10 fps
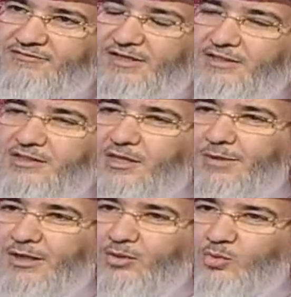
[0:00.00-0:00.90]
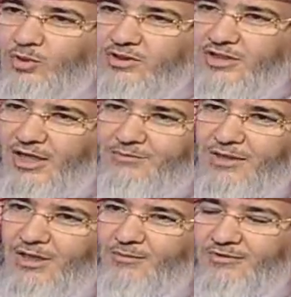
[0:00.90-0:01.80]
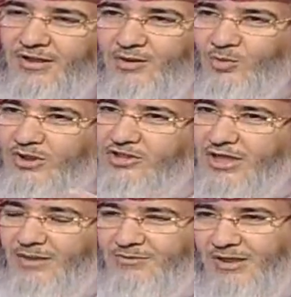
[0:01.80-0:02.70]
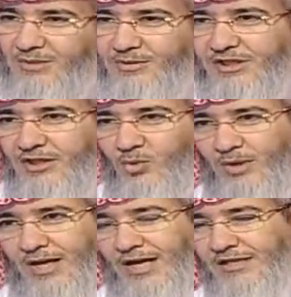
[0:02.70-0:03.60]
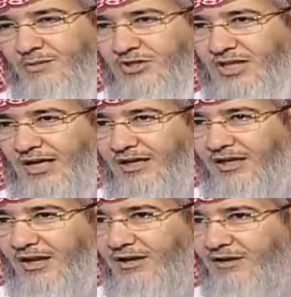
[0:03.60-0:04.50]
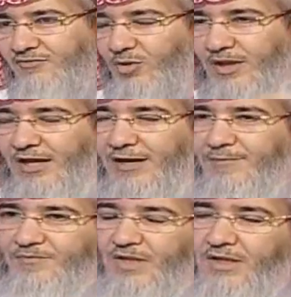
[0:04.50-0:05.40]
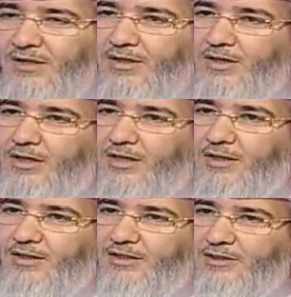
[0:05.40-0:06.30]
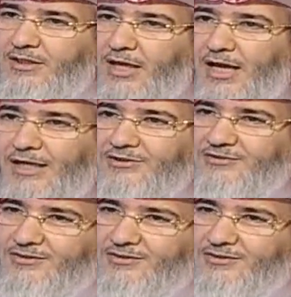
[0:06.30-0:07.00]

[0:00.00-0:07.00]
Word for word: فعندما يقول الشيخ عبد الله المطلب ولا الشيخ عبد الله المنيع ولا أحد المشايخ الفضلاء آه، لأحد